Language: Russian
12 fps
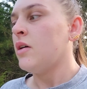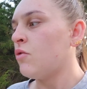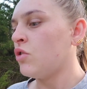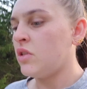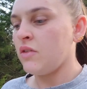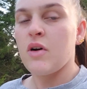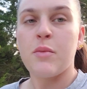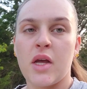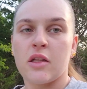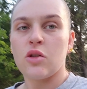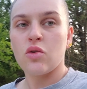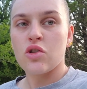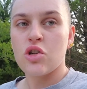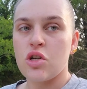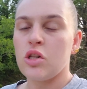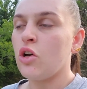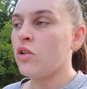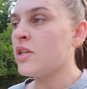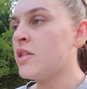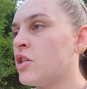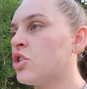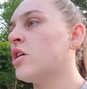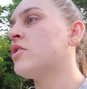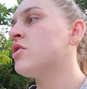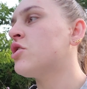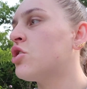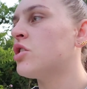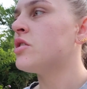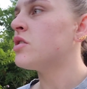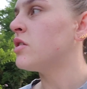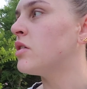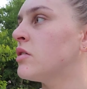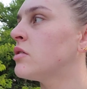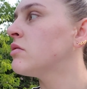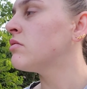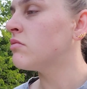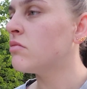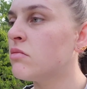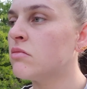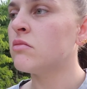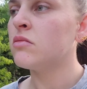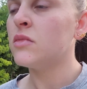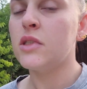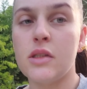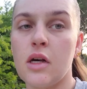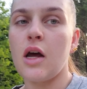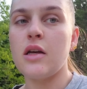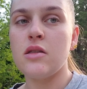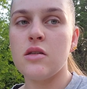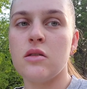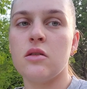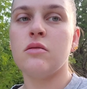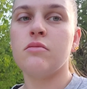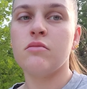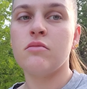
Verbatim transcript: Вот и вам я это тоже желаю. Наслаждайтесь жизнью. Старайтесь.